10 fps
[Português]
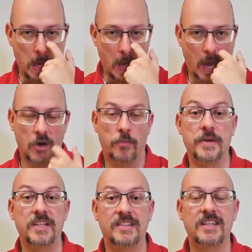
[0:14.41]
ao
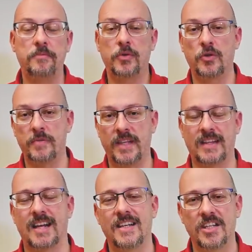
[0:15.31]
princípio do
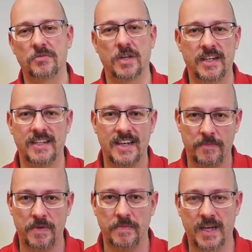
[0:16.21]
mentalismo, né, que seria a
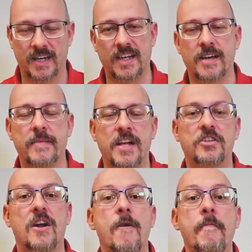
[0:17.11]
primeira lei
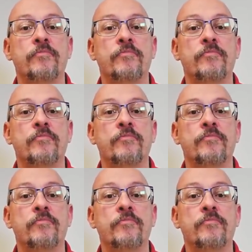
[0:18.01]
hermética,